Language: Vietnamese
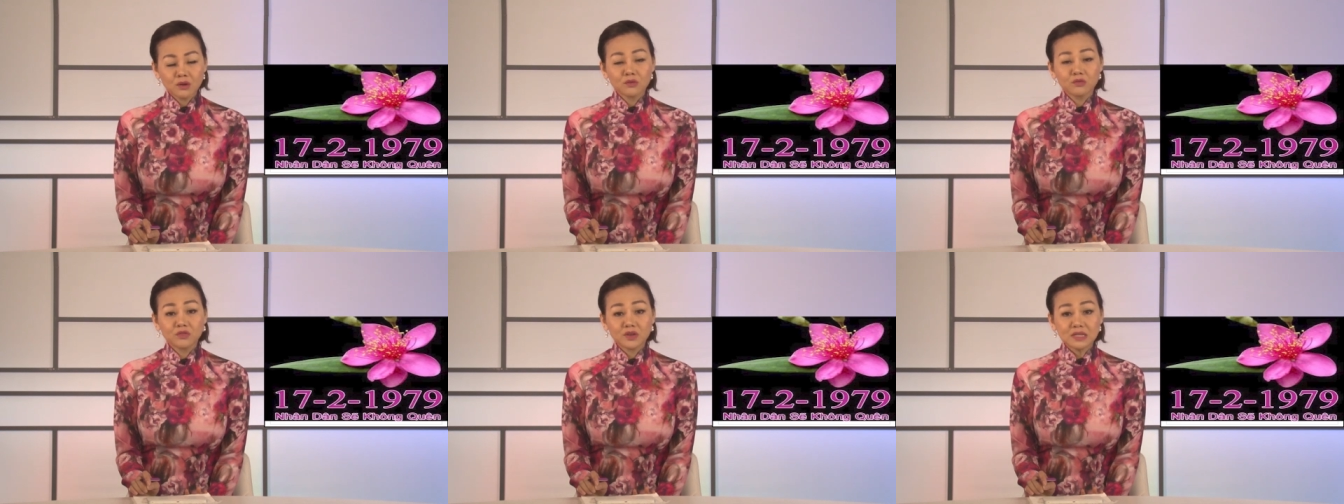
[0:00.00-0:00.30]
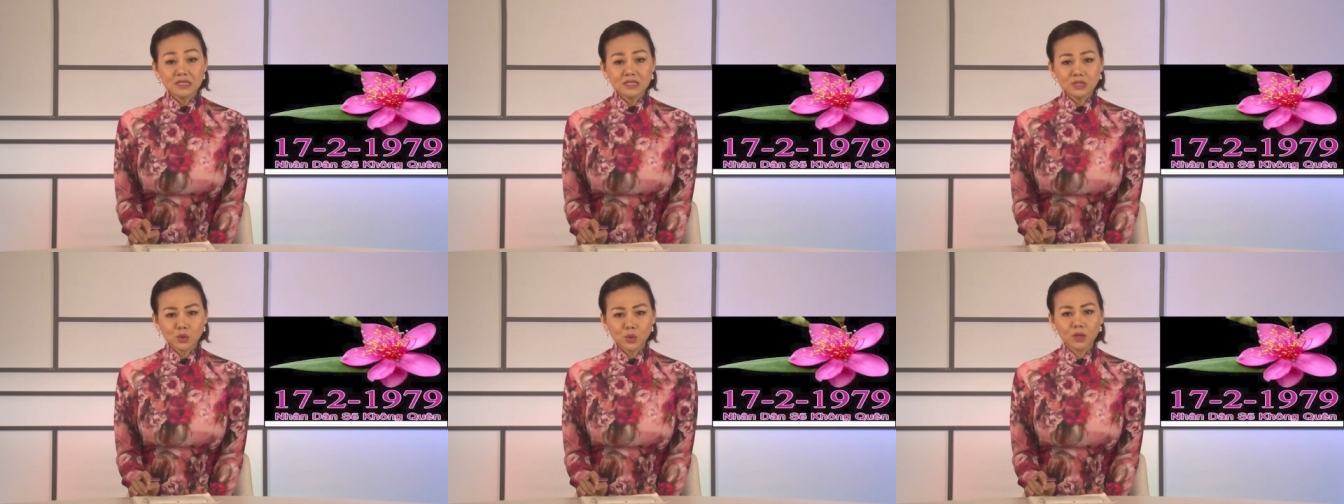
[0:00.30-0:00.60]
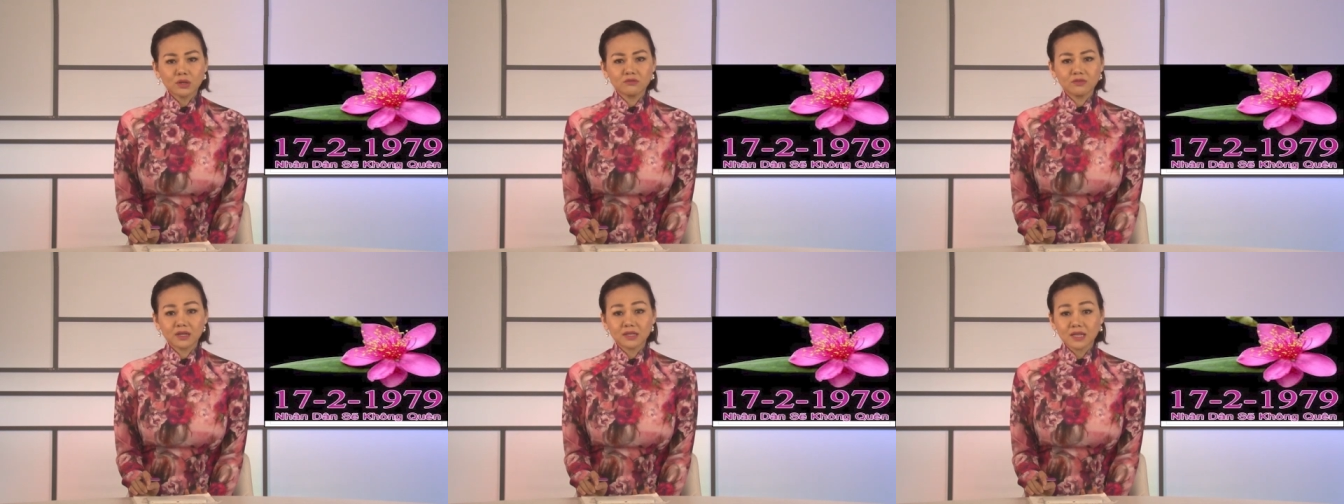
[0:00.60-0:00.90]
Vì
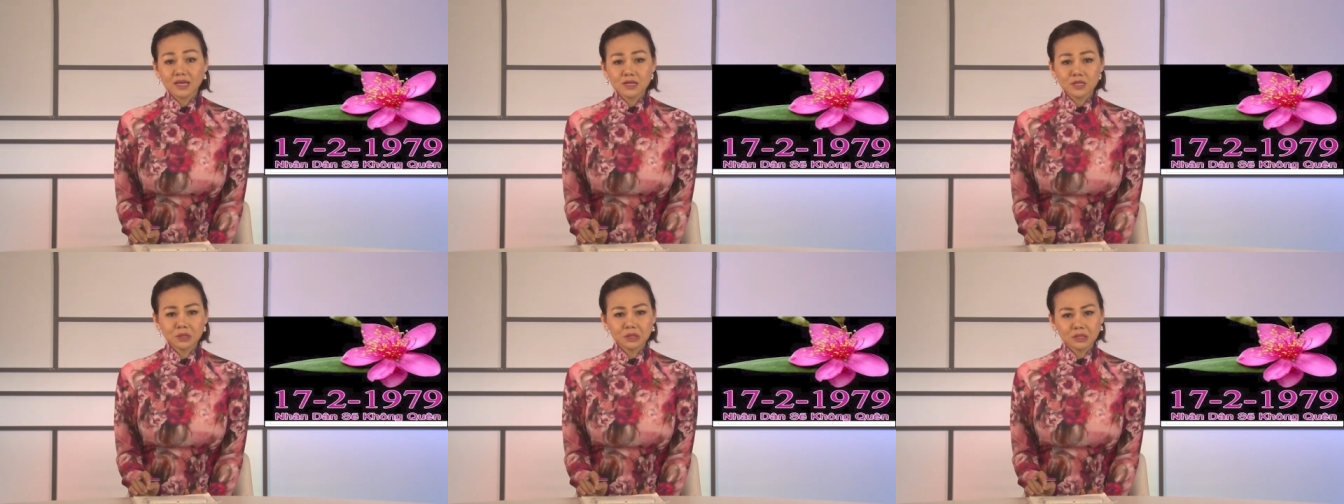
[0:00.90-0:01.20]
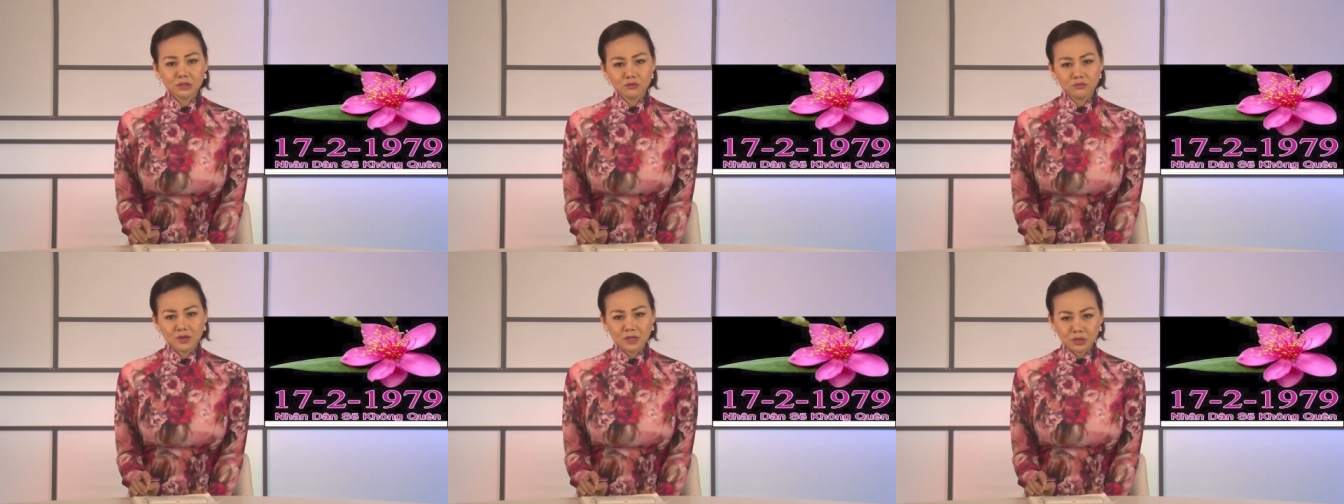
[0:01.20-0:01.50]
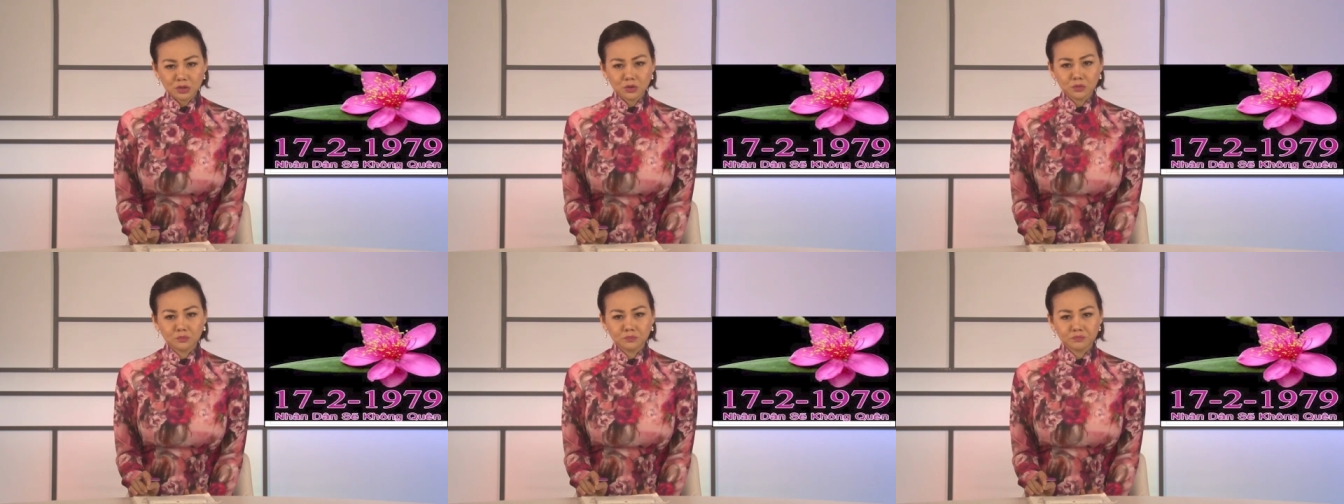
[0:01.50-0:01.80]
xuyên và thế sự Việt
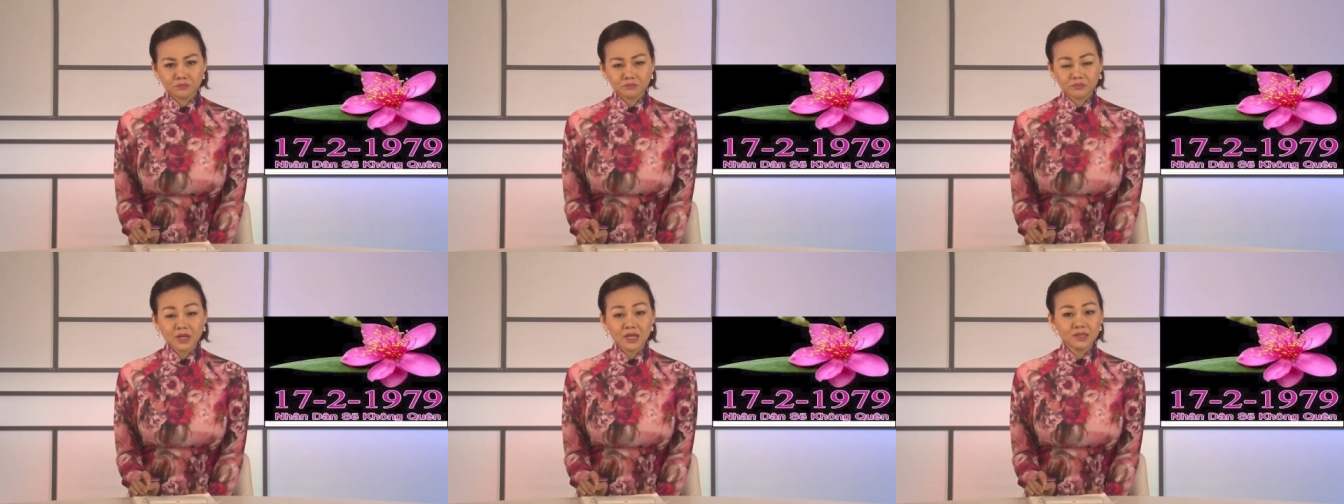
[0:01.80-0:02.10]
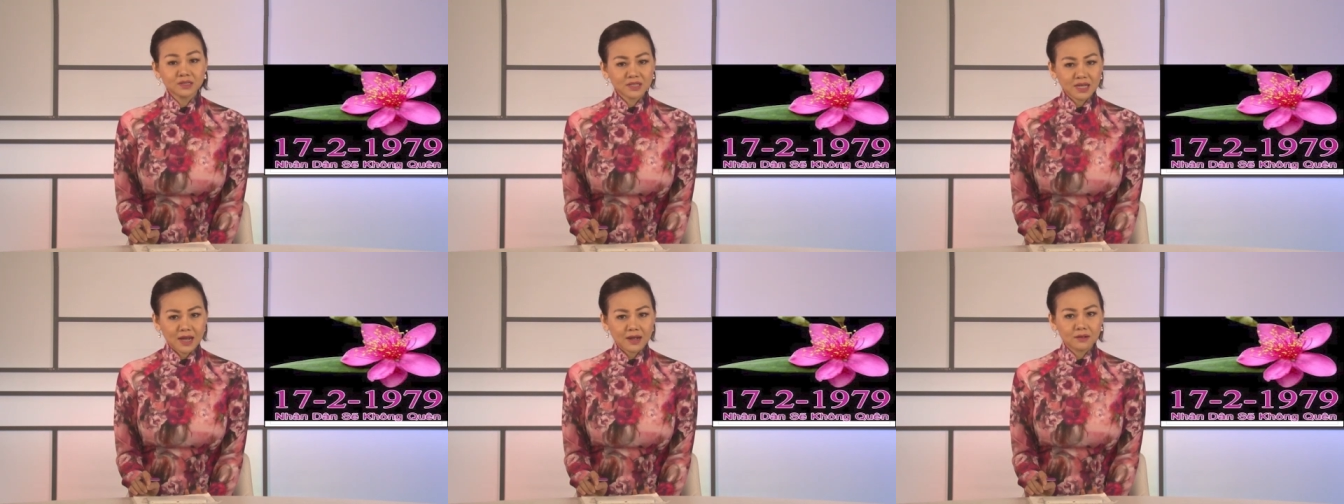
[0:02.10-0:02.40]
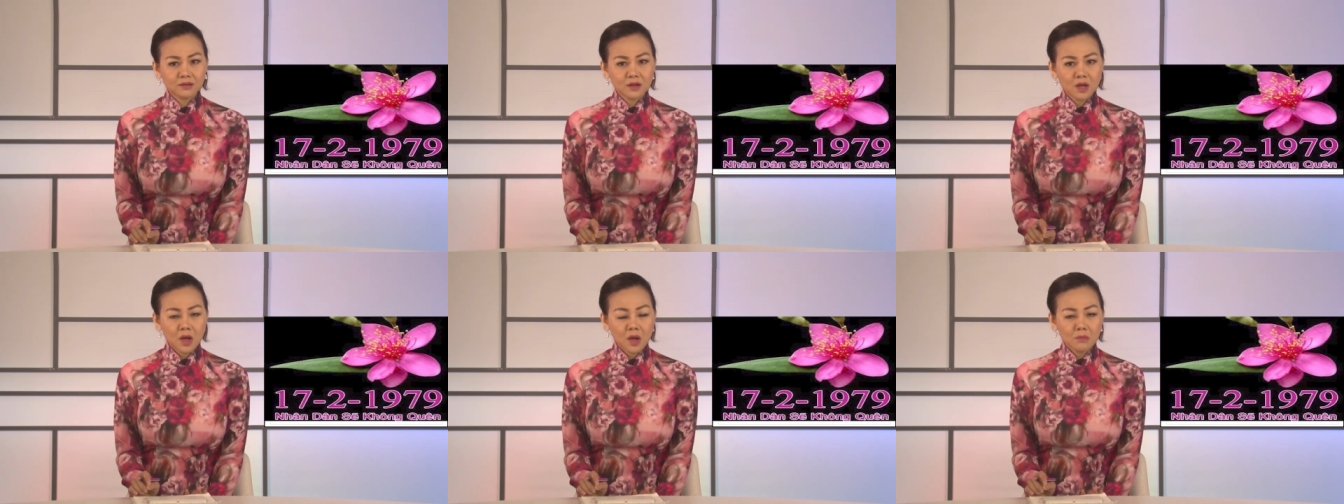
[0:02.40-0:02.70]
Trung đến tặng.